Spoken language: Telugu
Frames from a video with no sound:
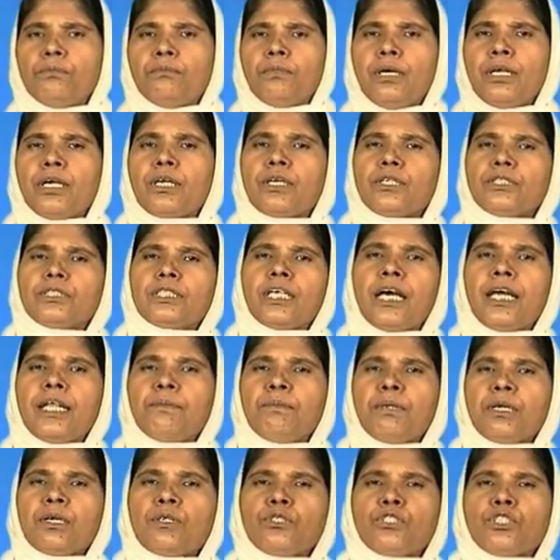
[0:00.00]
మరొకసారి
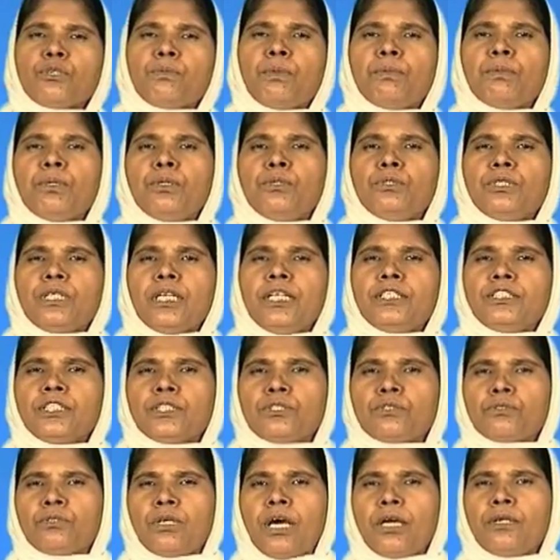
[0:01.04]
మీకు శుభములు
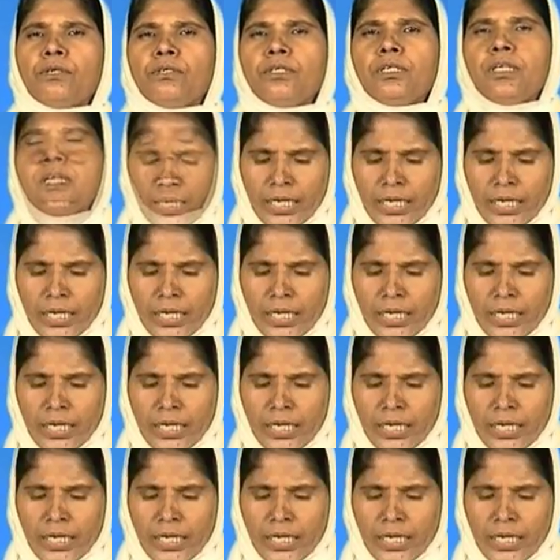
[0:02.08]
తెలియజేస్తున్నాను